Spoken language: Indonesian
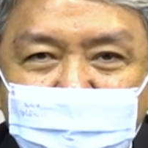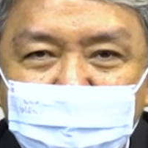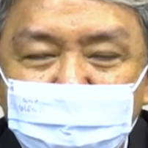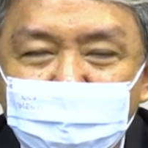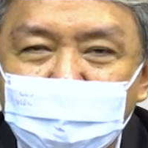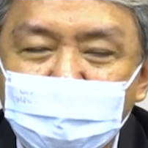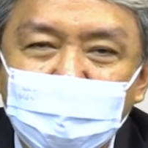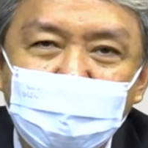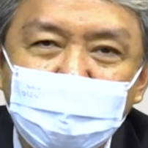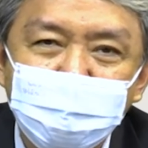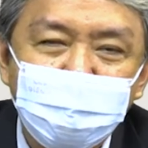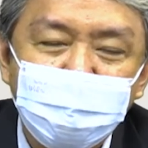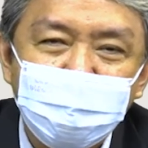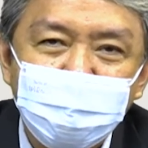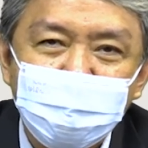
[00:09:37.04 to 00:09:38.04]
Maka
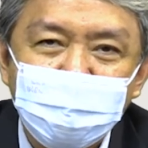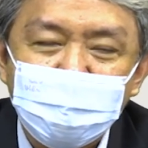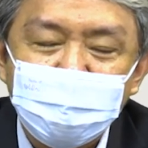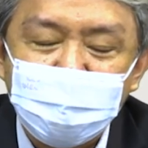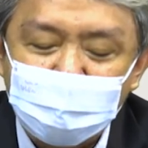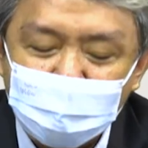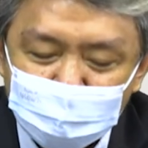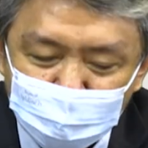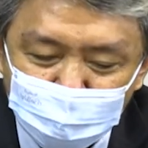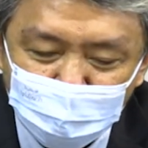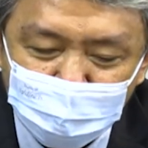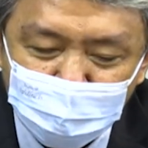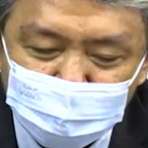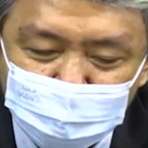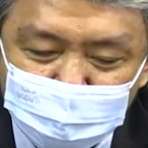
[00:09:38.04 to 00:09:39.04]
dikatakan
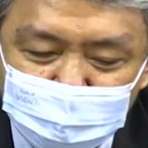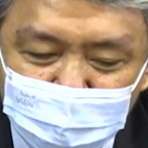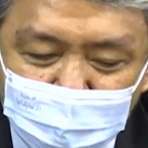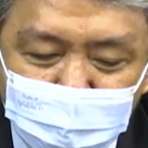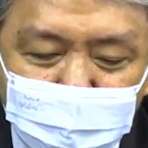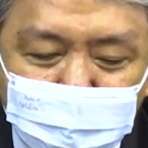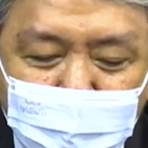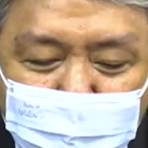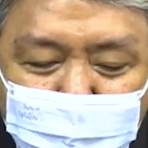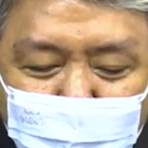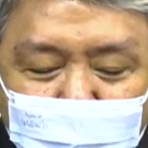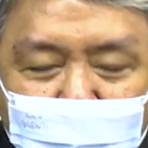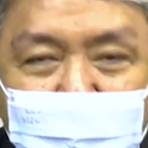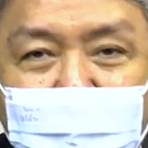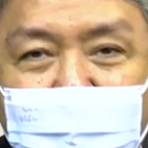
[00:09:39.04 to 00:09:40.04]
Tuhan Yesus, empat
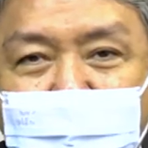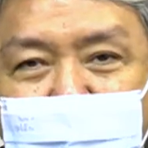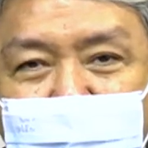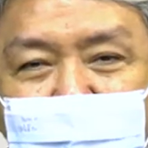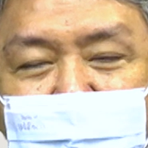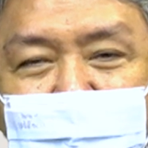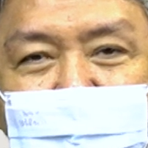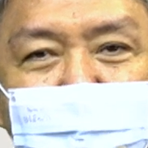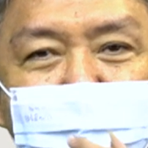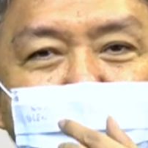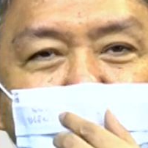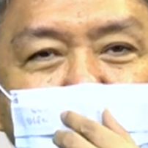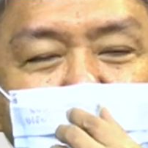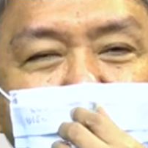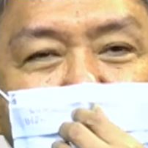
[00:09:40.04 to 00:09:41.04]
bulan lagi
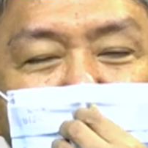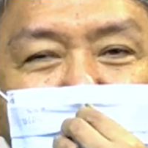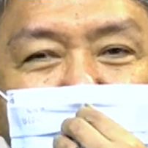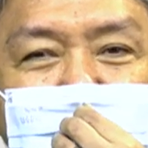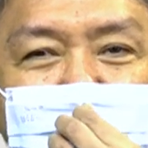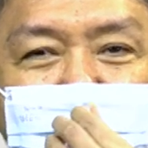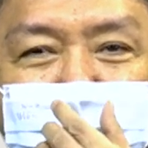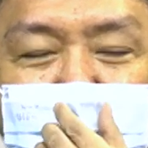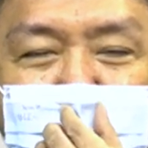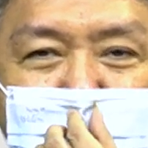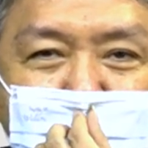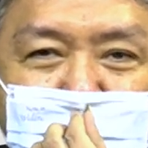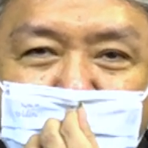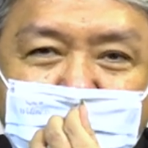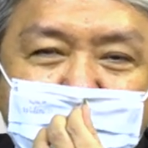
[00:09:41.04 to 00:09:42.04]
tibalah musim
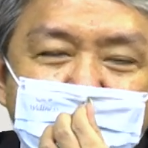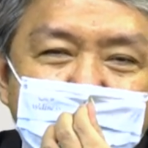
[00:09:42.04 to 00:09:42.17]
menuai.